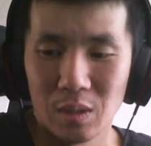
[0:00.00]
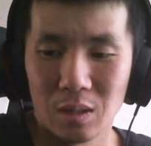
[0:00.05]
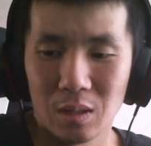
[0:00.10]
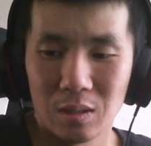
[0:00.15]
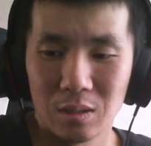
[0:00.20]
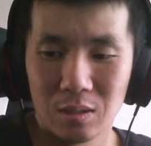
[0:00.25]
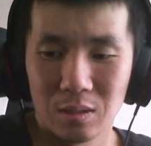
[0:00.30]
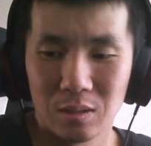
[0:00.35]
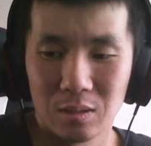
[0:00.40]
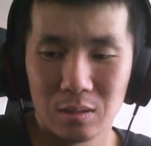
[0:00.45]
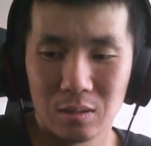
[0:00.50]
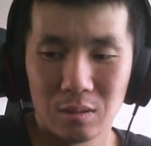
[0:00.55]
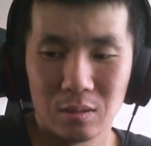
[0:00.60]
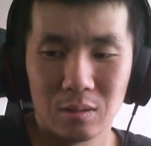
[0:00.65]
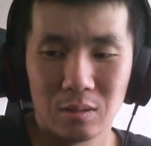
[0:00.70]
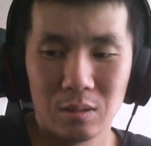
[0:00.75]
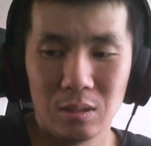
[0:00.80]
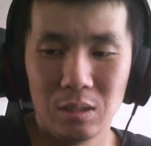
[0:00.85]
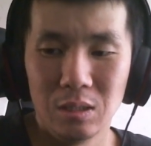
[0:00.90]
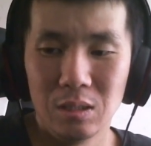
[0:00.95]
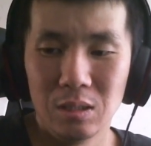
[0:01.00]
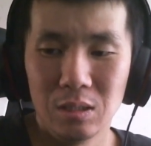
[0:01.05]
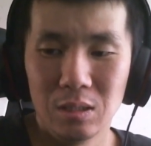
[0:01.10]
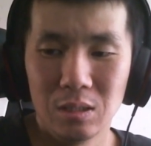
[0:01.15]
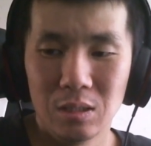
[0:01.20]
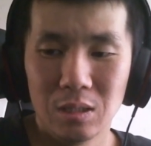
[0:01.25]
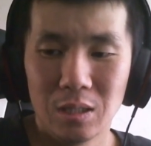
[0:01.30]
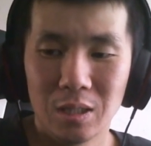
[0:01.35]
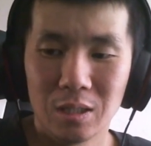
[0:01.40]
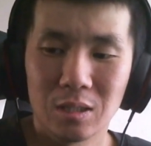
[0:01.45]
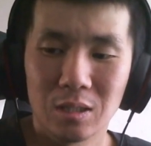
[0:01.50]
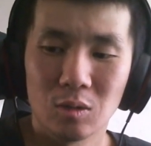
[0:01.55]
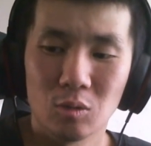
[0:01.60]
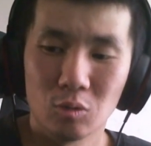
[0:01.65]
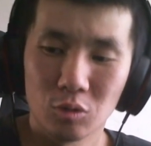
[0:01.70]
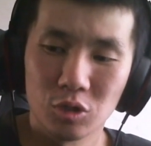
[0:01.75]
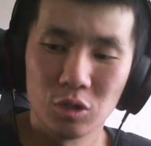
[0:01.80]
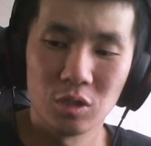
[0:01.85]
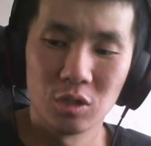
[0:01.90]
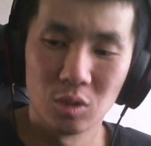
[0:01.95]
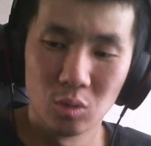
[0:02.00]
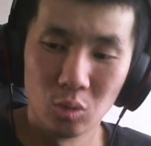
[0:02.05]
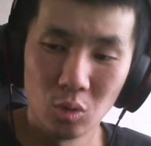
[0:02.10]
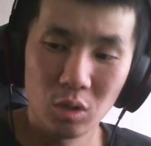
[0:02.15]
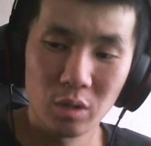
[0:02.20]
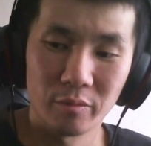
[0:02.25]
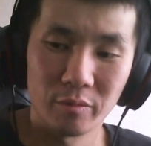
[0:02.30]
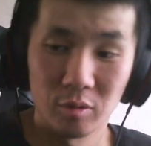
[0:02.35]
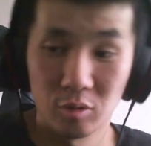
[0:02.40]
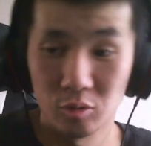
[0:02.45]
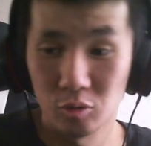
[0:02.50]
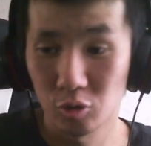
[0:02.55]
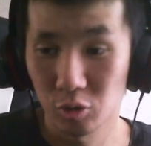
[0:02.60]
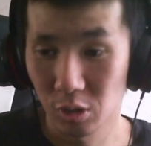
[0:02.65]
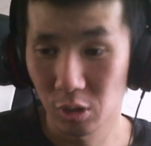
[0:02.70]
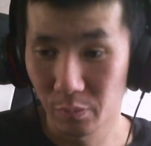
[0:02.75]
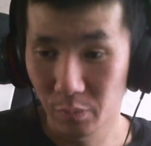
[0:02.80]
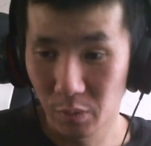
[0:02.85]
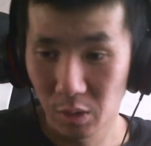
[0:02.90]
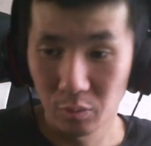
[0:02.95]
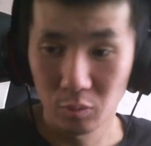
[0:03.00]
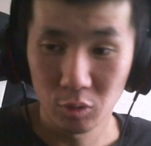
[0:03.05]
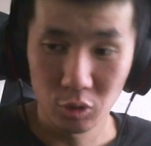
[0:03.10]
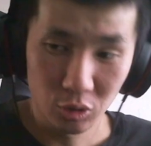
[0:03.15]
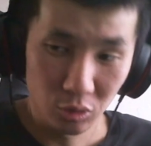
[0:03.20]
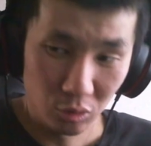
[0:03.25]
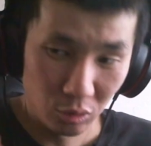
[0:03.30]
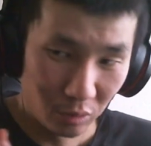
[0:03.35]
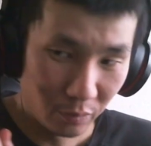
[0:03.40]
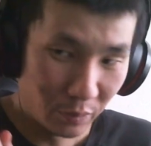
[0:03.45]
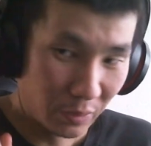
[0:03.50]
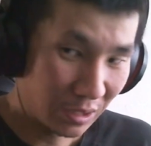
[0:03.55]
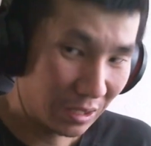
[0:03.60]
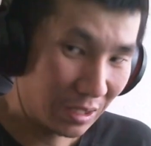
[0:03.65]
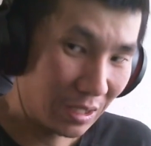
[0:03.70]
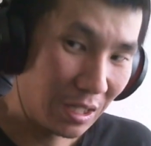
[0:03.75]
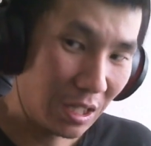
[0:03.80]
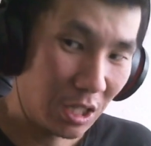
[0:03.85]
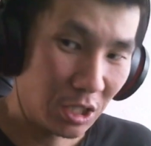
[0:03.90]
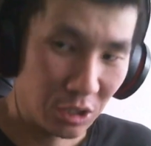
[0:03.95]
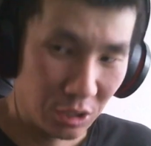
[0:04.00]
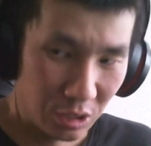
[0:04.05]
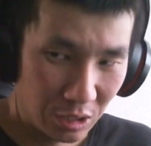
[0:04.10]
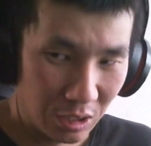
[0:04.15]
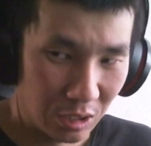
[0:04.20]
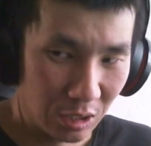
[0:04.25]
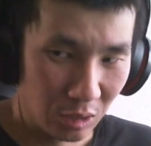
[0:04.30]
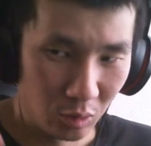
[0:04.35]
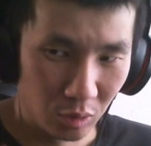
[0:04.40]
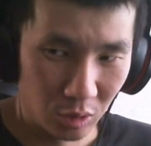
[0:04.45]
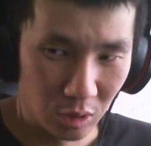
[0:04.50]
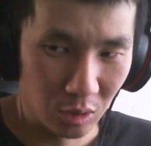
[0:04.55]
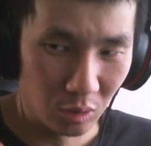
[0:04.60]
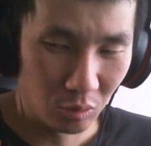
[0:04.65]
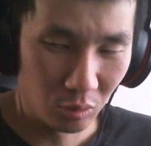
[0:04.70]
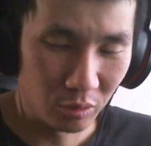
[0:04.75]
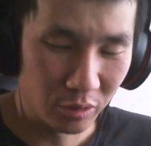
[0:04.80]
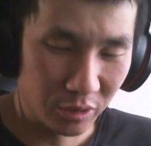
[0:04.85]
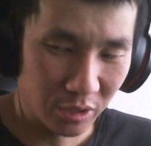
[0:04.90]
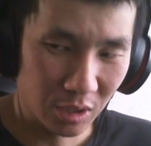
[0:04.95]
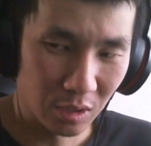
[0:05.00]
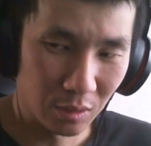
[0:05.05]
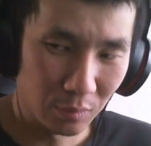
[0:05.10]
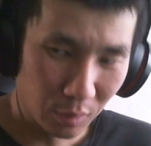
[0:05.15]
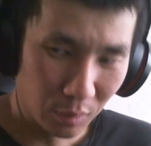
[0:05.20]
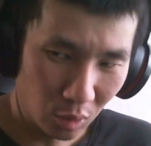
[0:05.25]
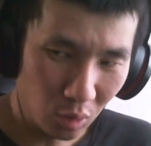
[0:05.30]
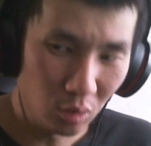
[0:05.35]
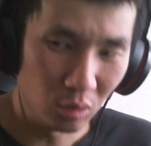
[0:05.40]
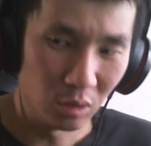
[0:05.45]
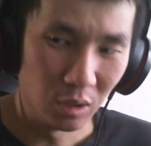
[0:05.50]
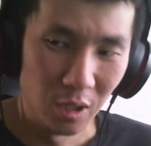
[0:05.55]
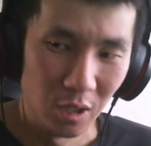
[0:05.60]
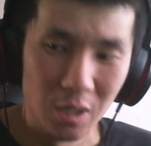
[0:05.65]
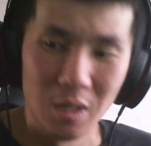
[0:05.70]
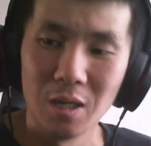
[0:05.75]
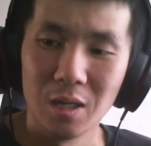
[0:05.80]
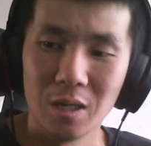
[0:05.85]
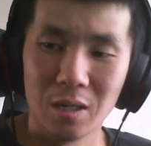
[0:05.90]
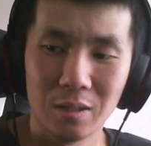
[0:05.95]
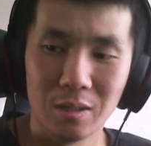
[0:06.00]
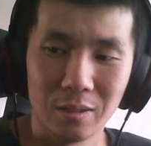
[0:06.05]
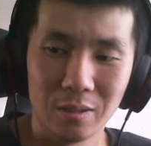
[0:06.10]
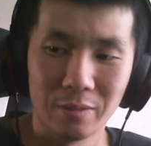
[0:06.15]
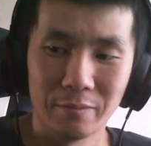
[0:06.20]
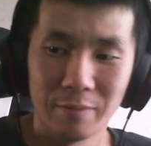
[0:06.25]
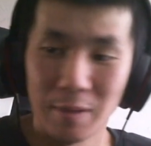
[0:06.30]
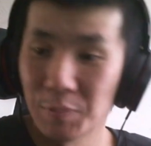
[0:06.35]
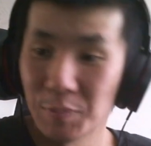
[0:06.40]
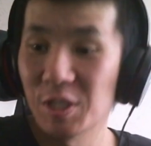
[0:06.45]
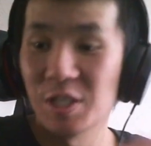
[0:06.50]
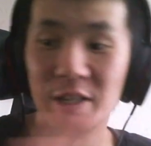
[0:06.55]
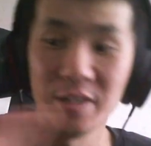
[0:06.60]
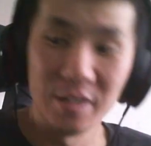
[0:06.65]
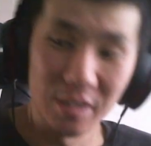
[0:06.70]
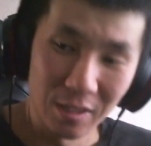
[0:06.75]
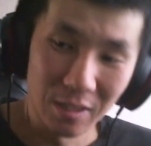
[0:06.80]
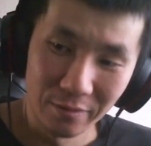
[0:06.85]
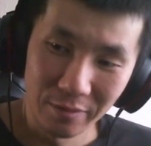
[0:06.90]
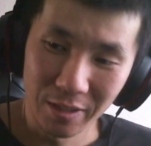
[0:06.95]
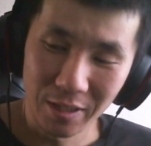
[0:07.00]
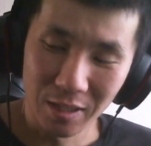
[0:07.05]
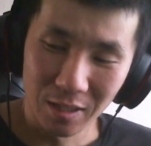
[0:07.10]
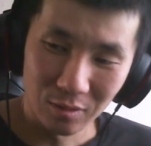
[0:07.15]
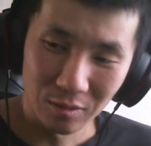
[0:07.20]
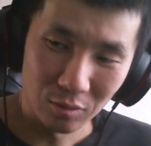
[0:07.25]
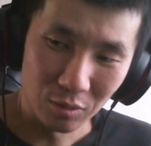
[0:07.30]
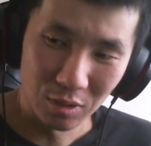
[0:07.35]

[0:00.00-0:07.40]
А, и это очень здорово с учетом того, что персонажи Nickelodeon All Star Brawl а, вообще не говорят.